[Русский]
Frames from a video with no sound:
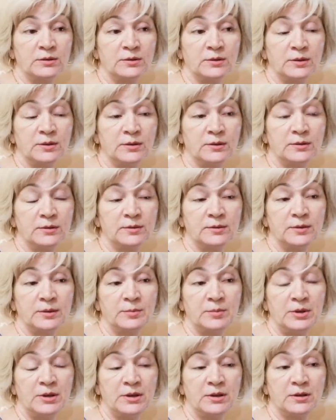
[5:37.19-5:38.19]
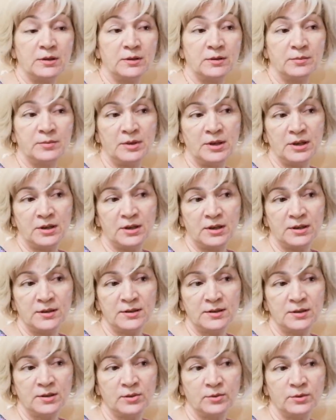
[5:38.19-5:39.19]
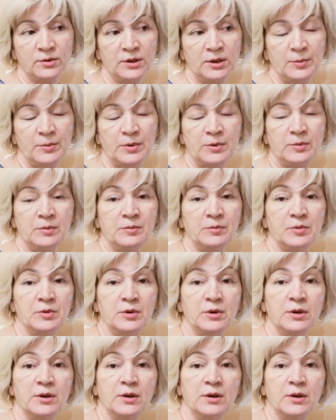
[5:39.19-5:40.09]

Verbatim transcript: Э, Америк... Американский, да, по-моему.